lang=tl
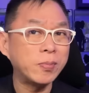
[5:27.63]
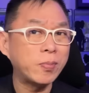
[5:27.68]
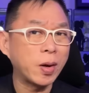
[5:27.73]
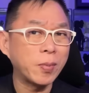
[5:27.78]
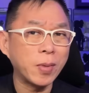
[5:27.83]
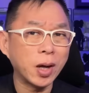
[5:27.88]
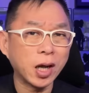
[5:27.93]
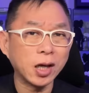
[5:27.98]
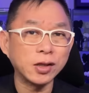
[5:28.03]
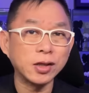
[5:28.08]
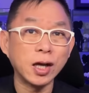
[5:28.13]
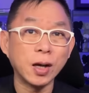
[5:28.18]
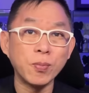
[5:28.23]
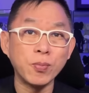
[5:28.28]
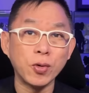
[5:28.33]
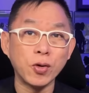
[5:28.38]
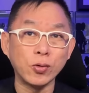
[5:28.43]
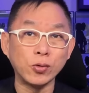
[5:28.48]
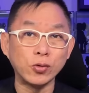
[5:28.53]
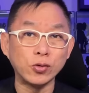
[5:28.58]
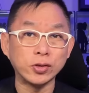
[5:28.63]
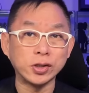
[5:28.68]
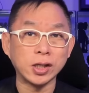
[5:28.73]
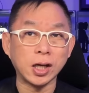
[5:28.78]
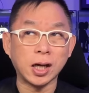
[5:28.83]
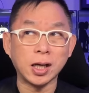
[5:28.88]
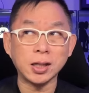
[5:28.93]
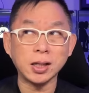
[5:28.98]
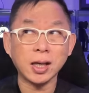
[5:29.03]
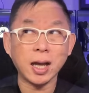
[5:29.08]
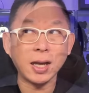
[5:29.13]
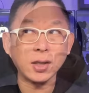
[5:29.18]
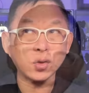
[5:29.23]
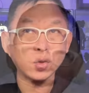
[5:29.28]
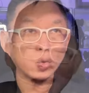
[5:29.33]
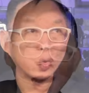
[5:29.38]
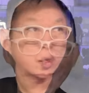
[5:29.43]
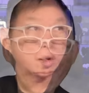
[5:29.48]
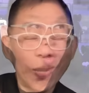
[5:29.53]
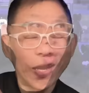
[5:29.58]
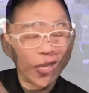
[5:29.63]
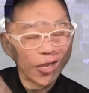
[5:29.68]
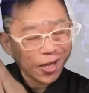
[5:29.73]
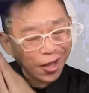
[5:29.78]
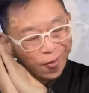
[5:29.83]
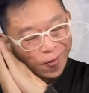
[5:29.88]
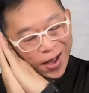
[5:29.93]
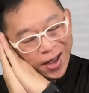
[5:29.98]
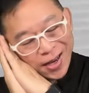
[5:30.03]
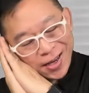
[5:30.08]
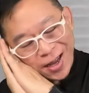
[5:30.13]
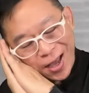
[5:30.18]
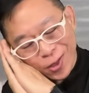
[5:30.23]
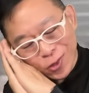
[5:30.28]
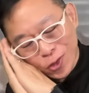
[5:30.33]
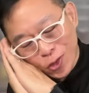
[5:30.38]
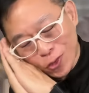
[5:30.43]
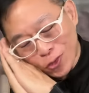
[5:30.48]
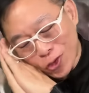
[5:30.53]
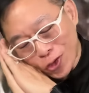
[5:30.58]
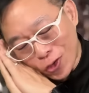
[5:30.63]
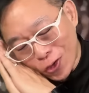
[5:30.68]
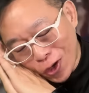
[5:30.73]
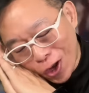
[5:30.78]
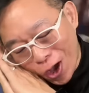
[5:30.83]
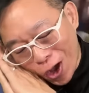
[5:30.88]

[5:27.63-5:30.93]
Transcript: ba magandang bonus yan? Kahit tulog ka, kumikita ka.